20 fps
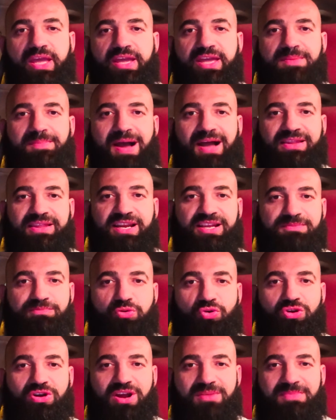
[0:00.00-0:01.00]
يجي مع تالت
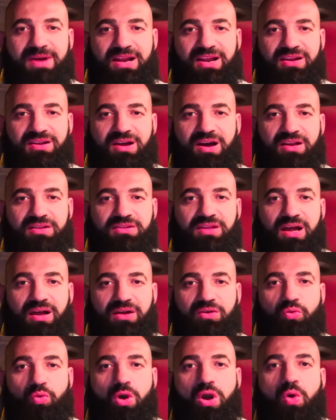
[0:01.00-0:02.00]
برجر معانا النهارده
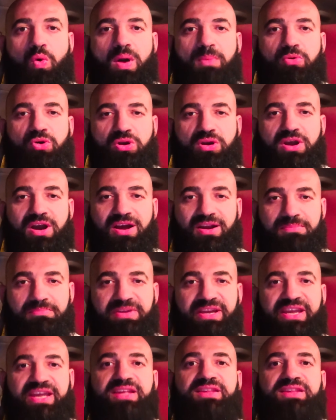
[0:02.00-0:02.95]
وهو برجر من